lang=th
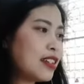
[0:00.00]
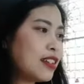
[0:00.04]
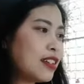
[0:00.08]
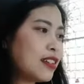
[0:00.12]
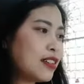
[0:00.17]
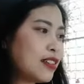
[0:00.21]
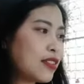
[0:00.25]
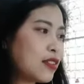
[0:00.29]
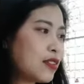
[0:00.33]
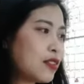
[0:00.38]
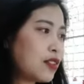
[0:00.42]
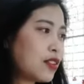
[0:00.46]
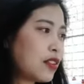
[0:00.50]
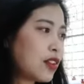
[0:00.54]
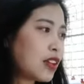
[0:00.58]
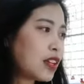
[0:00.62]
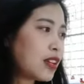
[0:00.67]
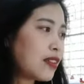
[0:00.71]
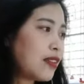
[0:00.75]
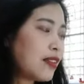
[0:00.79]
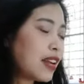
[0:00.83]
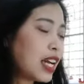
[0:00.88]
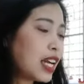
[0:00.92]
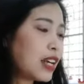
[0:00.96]
คนน้อย
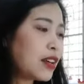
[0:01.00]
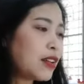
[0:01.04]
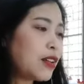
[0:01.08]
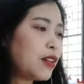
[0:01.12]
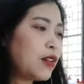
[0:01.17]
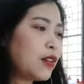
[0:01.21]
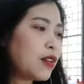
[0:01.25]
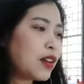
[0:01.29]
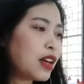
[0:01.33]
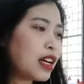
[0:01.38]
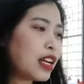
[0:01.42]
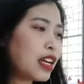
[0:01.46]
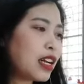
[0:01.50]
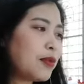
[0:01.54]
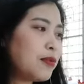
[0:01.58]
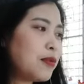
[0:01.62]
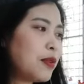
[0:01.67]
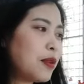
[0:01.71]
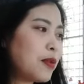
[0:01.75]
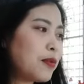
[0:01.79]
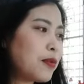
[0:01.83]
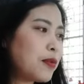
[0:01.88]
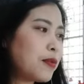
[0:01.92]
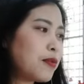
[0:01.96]
กำลังงงกับระบ
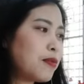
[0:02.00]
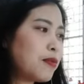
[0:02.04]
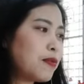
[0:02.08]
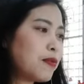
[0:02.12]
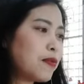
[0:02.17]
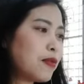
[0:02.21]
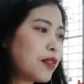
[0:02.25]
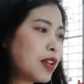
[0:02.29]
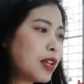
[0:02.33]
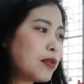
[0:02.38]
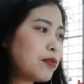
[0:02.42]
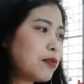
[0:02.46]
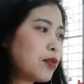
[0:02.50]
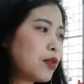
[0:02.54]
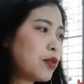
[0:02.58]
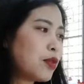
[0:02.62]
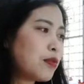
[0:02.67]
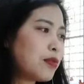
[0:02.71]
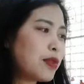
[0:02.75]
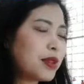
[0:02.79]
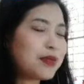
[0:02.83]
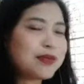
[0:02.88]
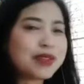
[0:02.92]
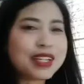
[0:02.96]
บ Facebook
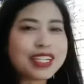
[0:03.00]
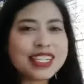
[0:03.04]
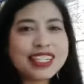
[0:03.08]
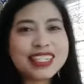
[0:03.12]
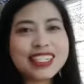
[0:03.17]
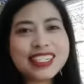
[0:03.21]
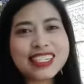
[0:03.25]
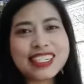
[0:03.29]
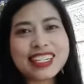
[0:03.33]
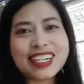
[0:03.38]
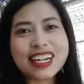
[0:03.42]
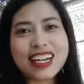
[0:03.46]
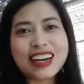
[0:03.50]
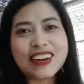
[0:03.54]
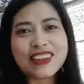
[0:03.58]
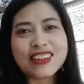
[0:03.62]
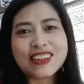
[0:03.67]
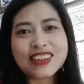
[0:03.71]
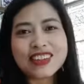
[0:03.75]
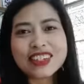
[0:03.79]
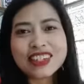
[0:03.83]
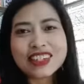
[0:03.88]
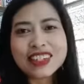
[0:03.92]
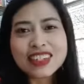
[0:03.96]
มันไม่ขึ้นอีกแล้ว
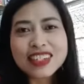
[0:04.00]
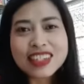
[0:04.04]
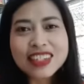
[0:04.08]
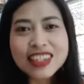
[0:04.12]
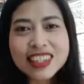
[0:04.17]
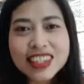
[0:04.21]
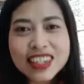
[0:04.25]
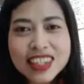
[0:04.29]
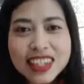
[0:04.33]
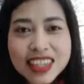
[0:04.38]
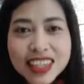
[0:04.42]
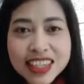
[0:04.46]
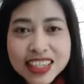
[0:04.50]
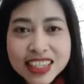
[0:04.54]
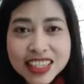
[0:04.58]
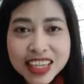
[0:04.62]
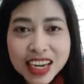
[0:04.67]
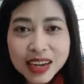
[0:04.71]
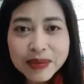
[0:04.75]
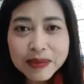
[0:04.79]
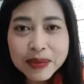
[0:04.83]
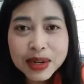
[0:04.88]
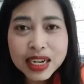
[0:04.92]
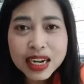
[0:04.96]
ชัด
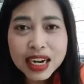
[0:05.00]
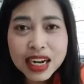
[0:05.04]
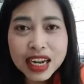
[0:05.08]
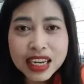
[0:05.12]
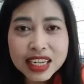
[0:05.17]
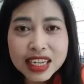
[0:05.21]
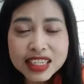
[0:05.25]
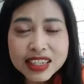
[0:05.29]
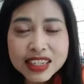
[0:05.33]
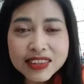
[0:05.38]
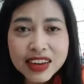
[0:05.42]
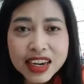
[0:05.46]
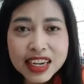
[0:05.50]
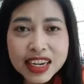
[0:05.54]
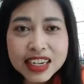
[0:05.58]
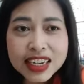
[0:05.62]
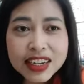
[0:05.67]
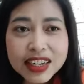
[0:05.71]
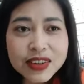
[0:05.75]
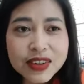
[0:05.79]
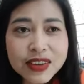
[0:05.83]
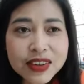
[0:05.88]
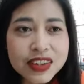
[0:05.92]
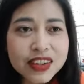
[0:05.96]
ไหมคะ สวัสดี
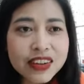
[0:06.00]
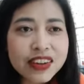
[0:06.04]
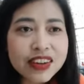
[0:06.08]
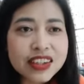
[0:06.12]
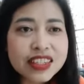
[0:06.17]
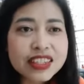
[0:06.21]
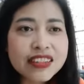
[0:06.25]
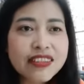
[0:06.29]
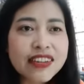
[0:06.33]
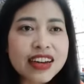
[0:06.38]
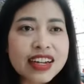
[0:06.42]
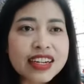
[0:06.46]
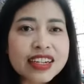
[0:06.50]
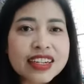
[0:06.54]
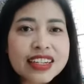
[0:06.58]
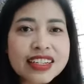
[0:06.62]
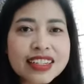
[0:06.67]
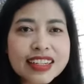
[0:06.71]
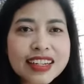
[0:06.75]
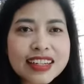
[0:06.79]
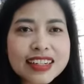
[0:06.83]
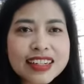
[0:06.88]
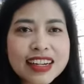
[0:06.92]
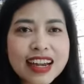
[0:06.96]
โค้น้อย สวัสดี
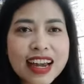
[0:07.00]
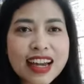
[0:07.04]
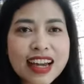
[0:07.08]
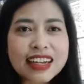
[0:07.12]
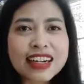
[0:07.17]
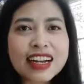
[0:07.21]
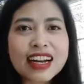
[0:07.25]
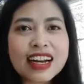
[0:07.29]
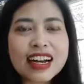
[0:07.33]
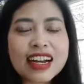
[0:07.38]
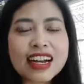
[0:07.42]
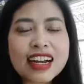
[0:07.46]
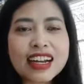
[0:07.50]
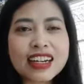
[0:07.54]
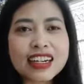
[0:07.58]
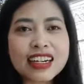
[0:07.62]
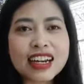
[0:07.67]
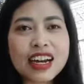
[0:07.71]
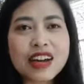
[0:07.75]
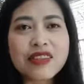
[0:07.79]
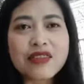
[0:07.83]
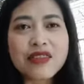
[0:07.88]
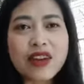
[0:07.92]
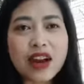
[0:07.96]
เช่นกันค่ะนะ
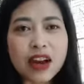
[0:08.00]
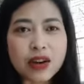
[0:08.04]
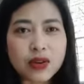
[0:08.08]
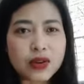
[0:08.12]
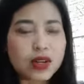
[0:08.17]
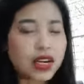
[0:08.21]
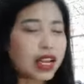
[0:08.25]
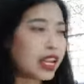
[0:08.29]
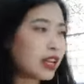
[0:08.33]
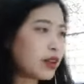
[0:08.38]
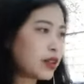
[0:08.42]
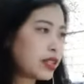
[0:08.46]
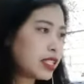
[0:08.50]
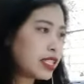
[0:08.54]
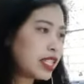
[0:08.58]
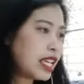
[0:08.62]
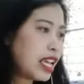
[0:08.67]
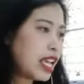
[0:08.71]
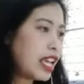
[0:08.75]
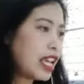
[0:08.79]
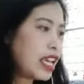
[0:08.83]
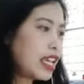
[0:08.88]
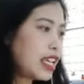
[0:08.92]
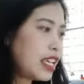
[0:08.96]
คะ ฝากกดไลค์กดแช
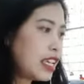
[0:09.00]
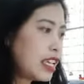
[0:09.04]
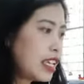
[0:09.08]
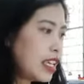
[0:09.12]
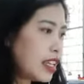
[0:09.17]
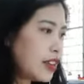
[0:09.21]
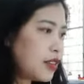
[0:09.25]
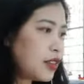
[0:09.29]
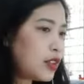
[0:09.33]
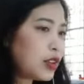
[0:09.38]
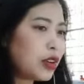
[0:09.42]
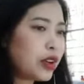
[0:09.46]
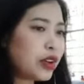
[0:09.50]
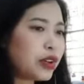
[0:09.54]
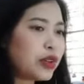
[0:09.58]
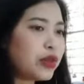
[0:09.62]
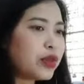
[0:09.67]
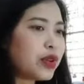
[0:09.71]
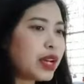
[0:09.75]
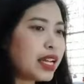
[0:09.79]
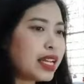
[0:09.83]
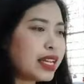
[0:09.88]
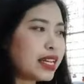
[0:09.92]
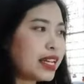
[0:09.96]
ร์ให้โค้น้อยด้ว
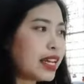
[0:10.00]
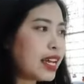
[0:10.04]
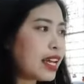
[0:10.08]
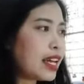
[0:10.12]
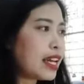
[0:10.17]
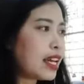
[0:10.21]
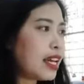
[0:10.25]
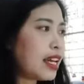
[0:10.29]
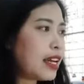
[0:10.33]
ยนะคะ